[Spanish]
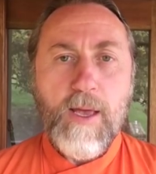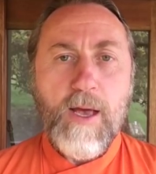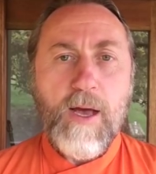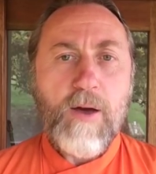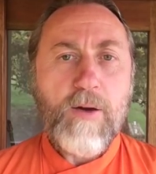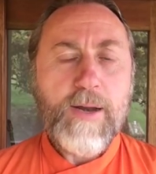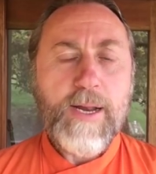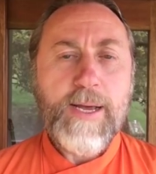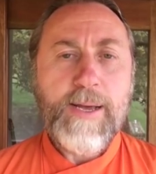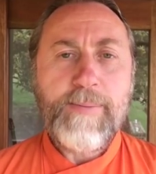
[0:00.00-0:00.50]

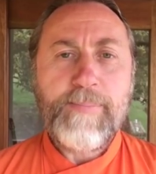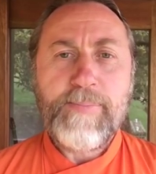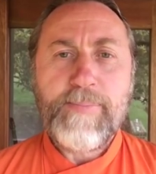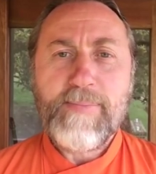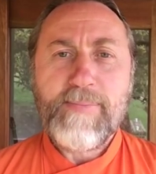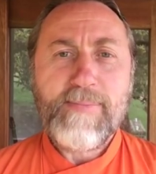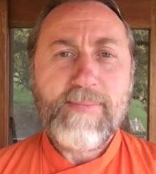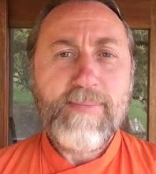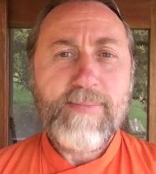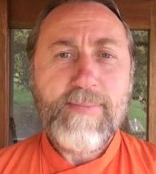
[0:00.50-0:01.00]
Ahora,
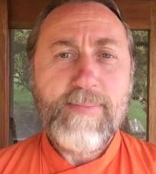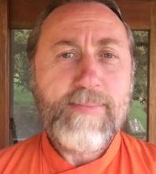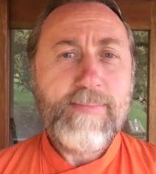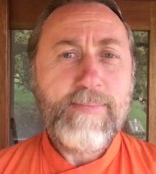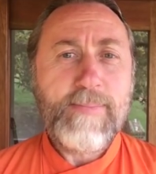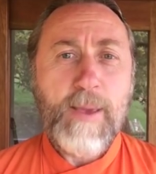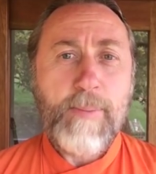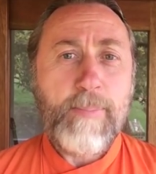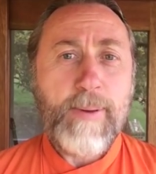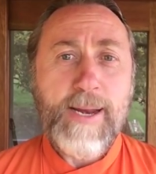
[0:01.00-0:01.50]

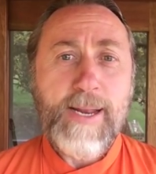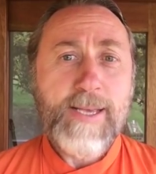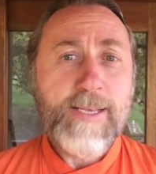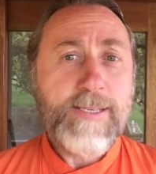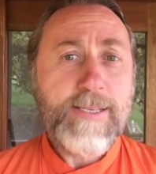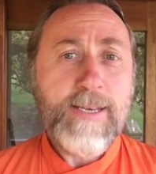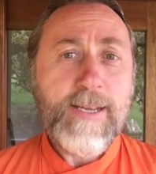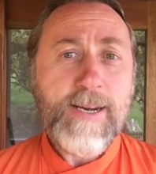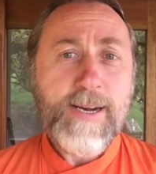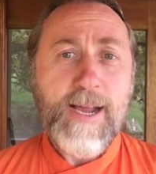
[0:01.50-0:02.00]
me
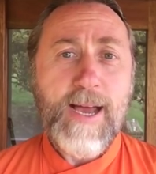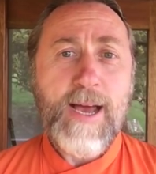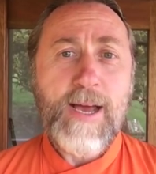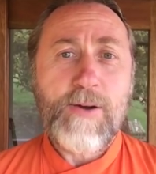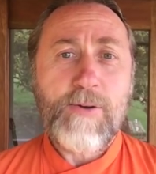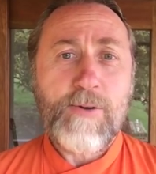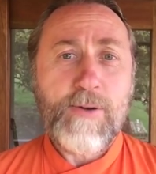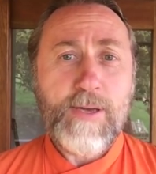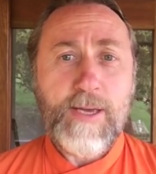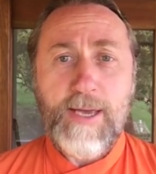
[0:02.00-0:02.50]
parece
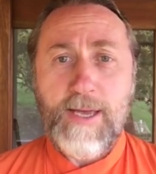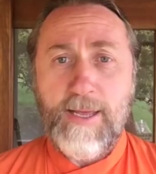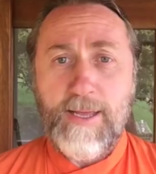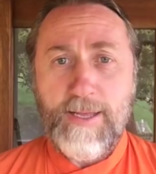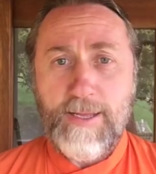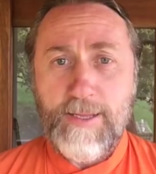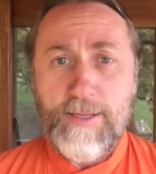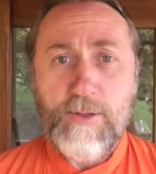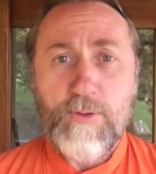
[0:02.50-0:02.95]
raro que